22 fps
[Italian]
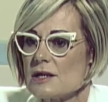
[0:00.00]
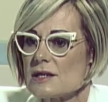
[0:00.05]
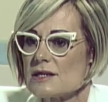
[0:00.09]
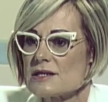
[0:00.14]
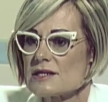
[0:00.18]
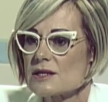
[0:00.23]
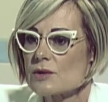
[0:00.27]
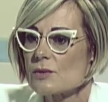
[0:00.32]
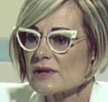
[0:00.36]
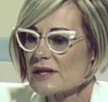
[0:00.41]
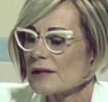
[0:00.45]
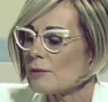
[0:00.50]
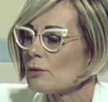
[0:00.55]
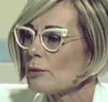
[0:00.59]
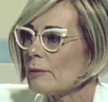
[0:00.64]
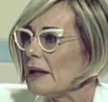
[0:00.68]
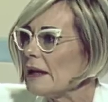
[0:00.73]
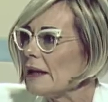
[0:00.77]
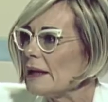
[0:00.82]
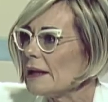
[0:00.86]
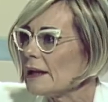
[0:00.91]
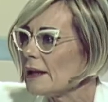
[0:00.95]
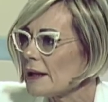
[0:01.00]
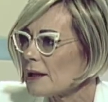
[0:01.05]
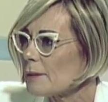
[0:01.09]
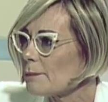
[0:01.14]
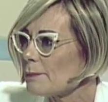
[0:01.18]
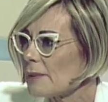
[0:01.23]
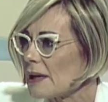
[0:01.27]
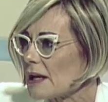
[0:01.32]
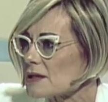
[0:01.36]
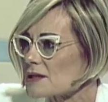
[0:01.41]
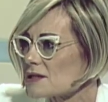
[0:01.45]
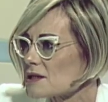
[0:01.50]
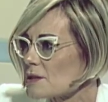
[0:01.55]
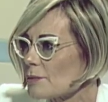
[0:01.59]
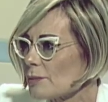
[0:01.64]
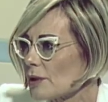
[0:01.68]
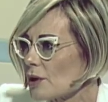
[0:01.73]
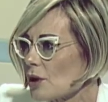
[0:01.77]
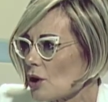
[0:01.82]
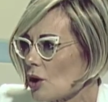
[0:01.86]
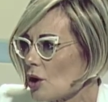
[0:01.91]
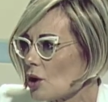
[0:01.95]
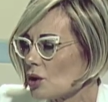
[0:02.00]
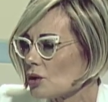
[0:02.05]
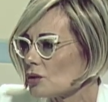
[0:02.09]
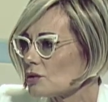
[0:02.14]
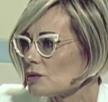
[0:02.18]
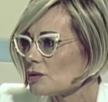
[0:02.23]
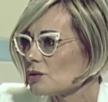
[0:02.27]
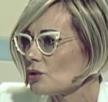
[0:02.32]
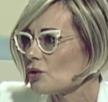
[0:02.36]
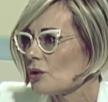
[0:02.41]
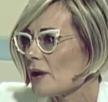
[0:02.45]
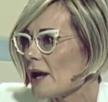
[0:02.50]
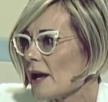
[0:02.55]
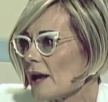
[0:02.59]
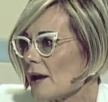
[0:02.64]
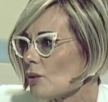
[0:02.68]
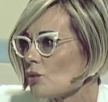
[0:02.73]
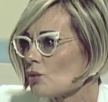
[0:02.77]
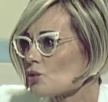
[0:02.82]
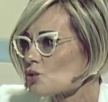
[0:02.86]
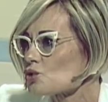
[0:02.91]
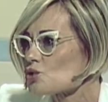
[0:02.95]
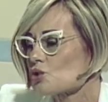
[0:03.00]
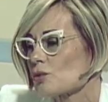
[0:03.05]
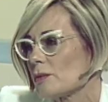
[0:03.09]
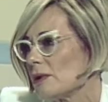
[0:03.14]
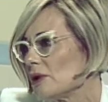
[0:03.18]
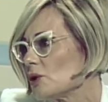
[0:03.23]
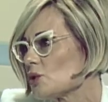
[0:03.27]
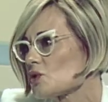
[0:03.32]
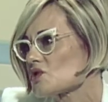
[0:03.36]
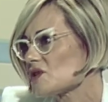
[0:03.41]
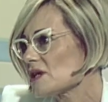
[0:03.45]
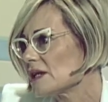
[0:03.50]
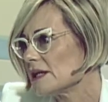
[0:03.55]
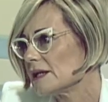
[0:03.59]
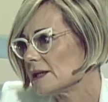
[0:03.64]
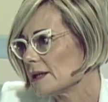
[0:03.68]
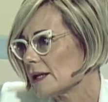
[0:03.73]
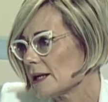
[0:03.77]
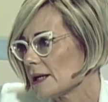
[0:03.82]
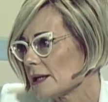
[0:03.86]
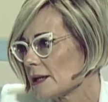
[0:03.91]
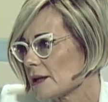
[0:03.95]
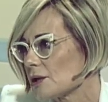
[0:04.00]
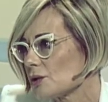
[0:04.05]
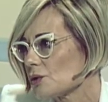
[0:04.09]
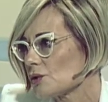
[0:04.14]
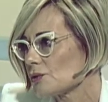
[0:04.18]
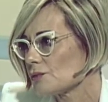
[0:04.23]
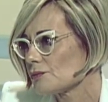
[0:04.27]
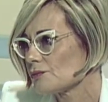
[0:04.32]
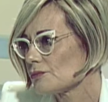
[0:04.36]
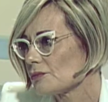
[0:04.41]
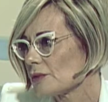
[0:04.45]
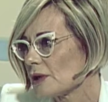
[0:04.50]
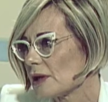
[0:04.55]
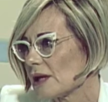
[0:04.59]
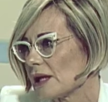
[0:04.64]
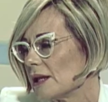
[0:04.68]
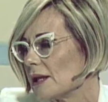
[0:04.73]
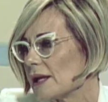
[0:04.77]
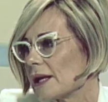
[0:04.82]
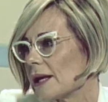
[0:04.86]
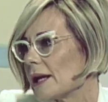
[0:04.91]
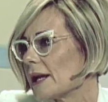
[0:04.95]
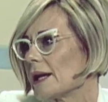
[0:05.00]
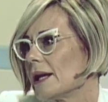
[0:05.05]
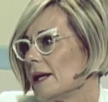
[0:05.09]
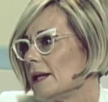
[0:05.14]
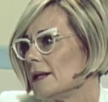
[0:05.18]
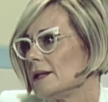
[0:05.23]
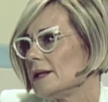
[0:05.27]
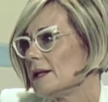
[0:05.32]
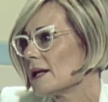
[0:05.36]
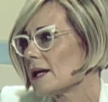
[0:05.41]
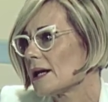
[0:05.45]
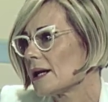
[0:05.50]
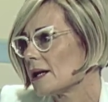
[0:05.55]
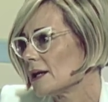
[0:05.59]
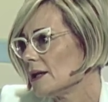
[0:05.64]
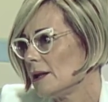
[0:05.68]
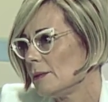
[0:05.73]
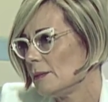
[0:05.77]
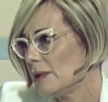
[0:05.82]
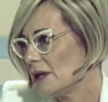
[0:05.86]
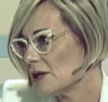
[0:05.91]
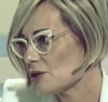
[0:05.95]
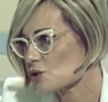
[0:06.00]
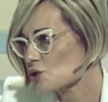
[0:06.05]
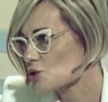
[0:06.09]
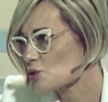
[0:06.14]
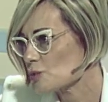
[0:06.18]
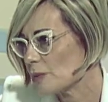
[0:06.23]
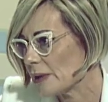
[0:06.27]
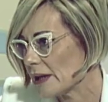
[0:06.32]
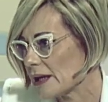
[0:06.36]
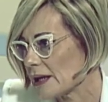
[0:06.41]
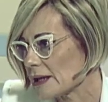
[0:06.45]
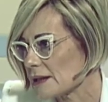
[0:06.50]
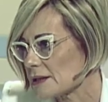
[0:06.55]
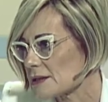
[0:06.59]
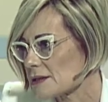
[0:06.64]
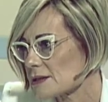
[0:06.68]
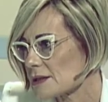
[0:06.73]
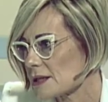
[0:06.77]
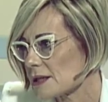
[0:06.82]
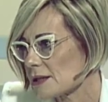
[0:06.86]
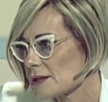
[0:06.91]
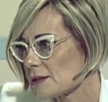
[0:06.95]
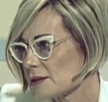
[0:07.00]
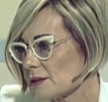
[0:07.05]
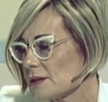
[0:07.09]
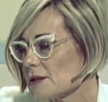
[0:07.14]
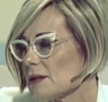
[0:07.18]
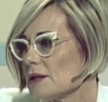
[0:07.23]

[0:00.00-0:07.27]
Se guardiamo bene, il Green Pass però non è uno strumento sanitario. Che, che, che ne dica il ministro Speranza,